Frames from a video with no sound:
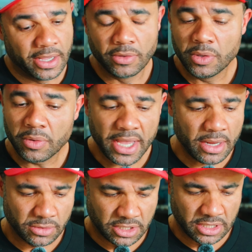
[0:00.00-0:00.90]
eu não
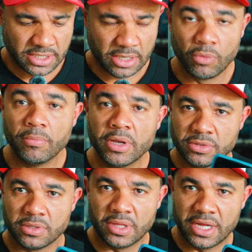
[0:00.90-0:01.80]
quero utilizar no
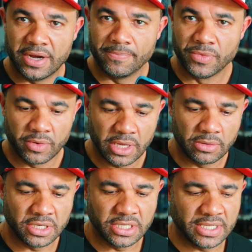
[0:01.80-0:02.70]
meu celular, eu
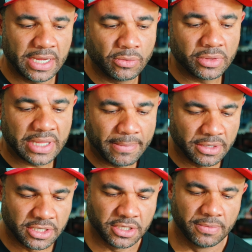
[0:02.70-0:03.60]
quero utilizar num
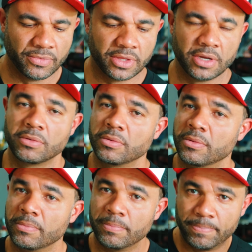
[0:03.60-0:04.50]
tablet. Então,
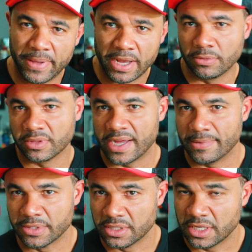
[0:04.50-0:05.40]
pega um
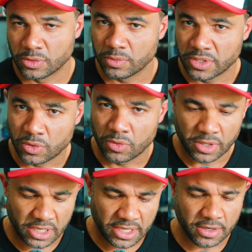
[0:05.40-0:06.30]
tablet da sua
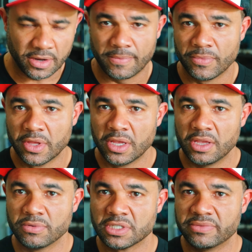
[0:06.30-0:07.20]
escolha aí, ó,
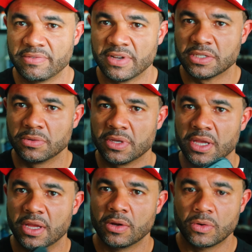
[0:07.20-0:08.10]
e você vai fazer o
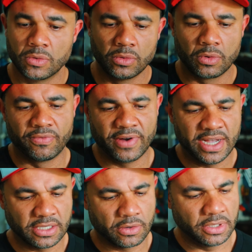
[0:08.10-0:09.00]
quê?
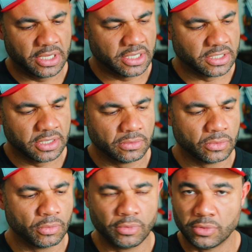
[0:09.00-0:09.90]
faça a
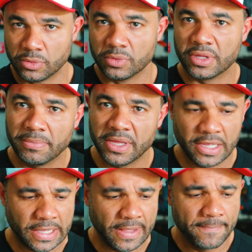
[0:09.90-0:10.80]
conexão do Bluetooth também
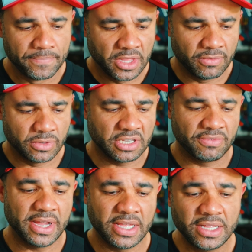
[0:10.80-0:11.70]
aqui e
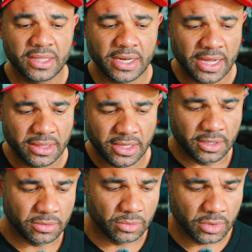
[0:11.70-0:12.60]
você vai entrar
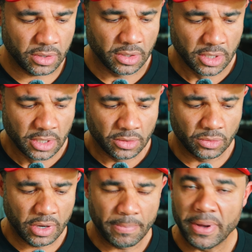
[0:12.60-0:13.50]
dentro do,
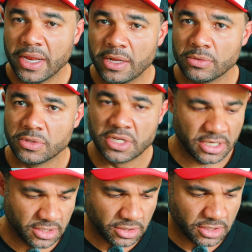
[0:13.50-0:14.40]
do aparelho do
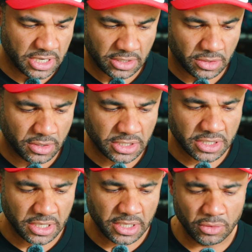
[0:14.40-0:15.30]

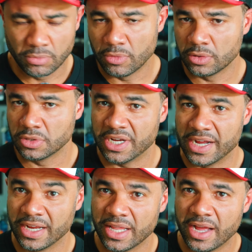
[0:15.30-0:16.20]
diagnóstico ali, do
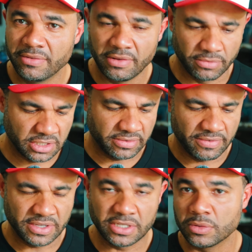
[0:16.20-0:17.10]
MotoDiag Live e você
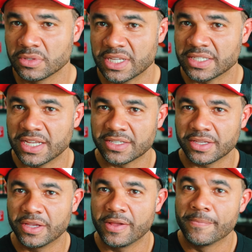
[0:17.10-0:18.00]
vai fazer todos os acessos
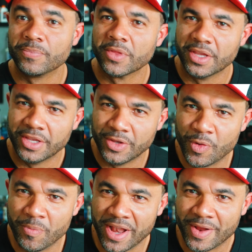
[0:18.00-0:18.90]
aqui. E
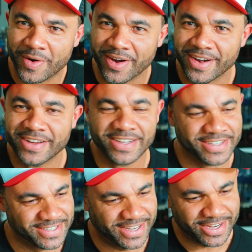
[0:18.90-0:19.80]
o melhor,
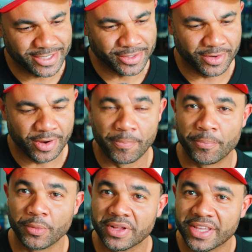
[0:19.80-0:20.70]
saca
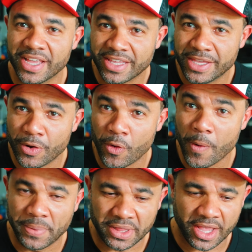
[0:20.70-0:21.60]
só, por que, que
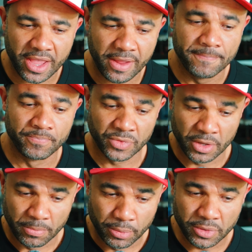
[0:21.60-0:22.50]
eu optei
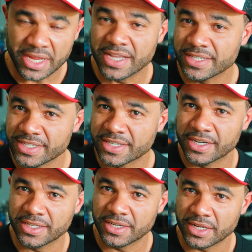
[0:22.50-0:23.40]
por esse
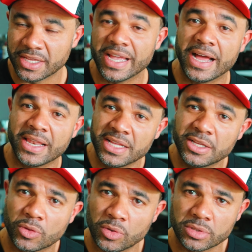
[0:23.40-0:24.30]
scanner aqui? Além
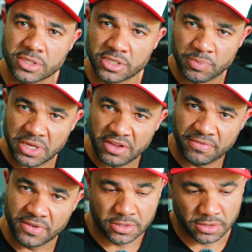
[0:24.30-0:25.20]
de todos esses
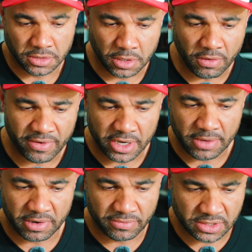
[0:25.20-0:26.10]
benefícios que eu
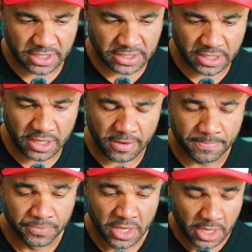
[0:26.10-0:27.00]
falei para vocês
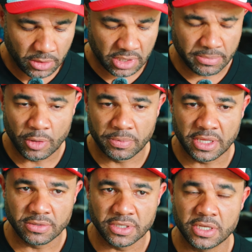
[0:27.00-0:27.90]
aqui, eu também
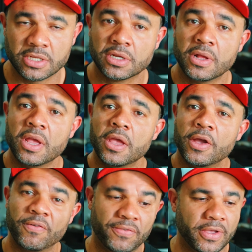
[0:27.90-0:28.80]
optei o seguinte,
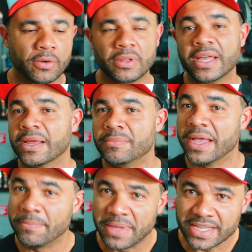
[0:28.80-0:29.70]
eu fico lá na
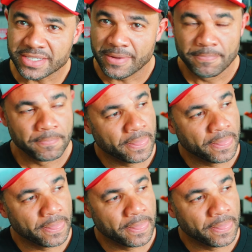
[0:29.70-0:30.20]
minha mesa,